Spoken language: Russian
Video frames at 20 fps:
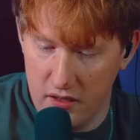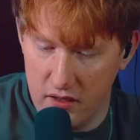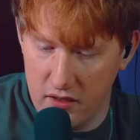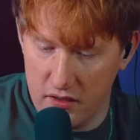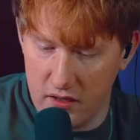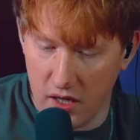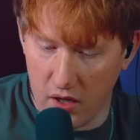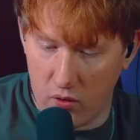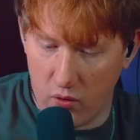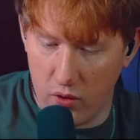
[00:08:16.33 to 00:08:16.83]

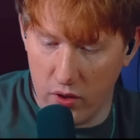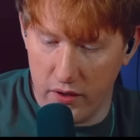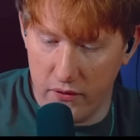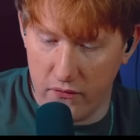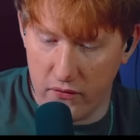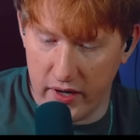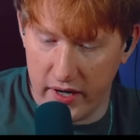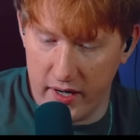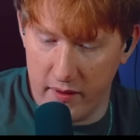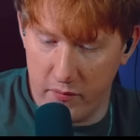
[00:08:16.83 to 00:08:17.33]
такой
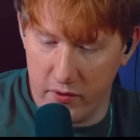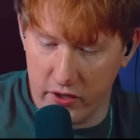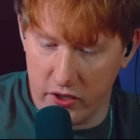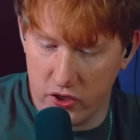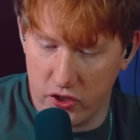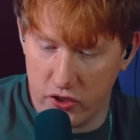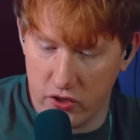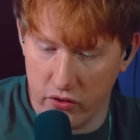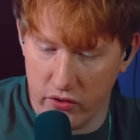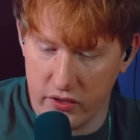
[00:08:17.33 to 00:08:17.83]
вайбик
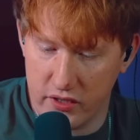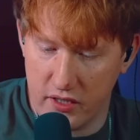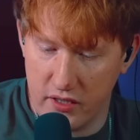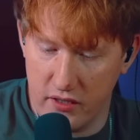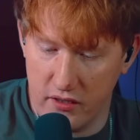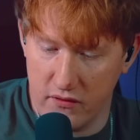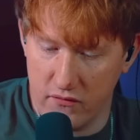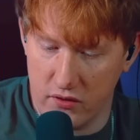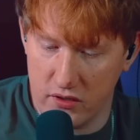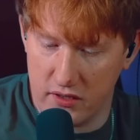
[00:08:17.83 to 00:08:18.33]

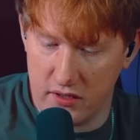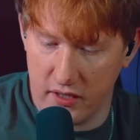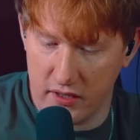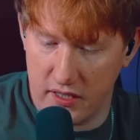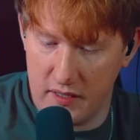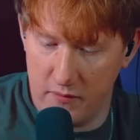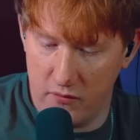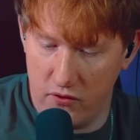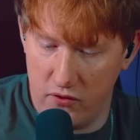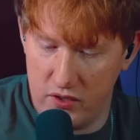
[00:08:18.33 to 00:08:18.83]
жесткий. Вот с
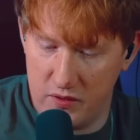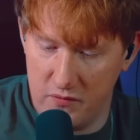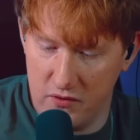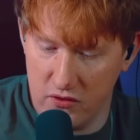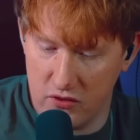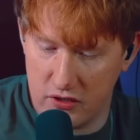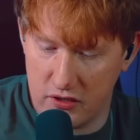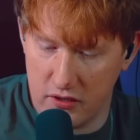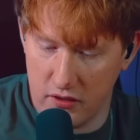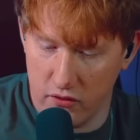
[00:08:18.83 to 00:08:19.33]
такими
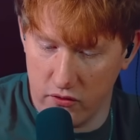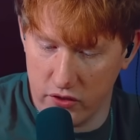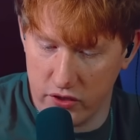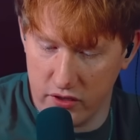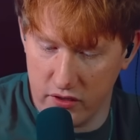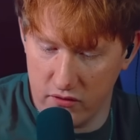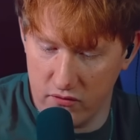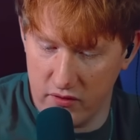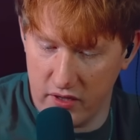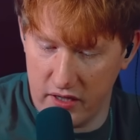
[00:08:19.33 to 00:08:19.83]
людьми
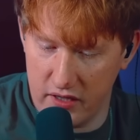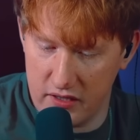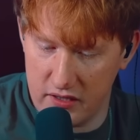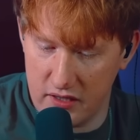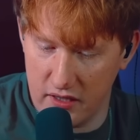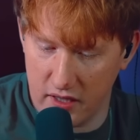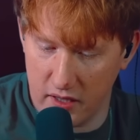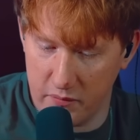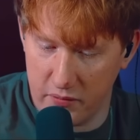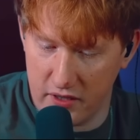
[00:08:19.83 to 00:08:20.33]
сложно, ну, я не
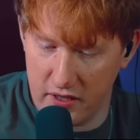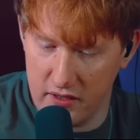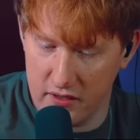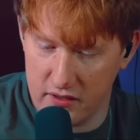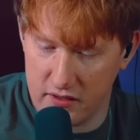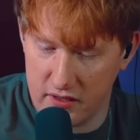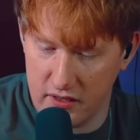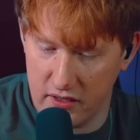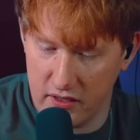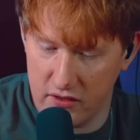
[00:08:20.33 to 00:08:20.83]
знаю, как
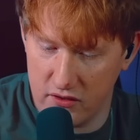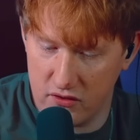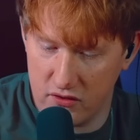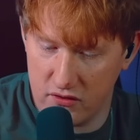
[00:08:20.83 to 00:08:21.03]
правильно сказать,